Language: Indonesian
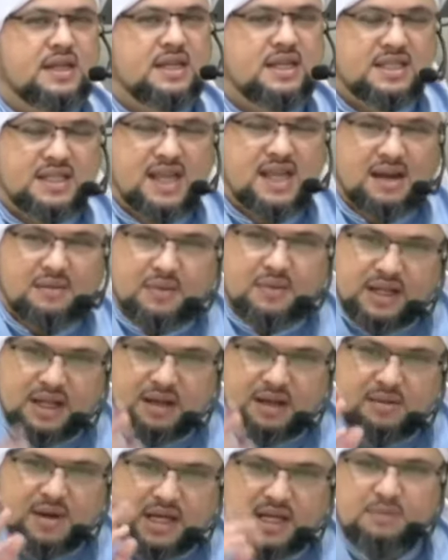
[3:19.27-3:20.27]
Yang
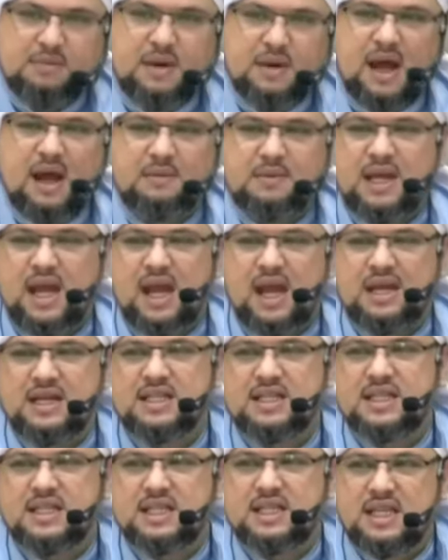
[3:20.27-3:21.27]
pertama dipahami
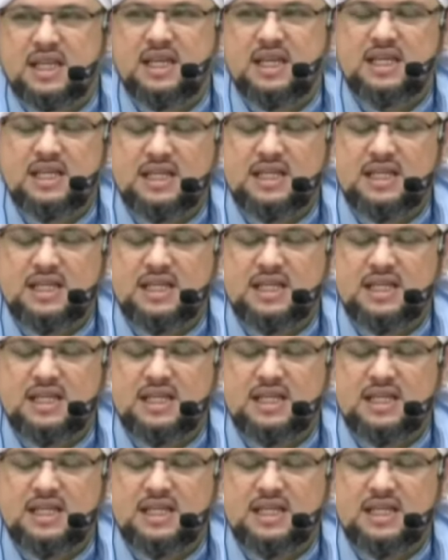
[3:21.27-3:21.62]
hadis ini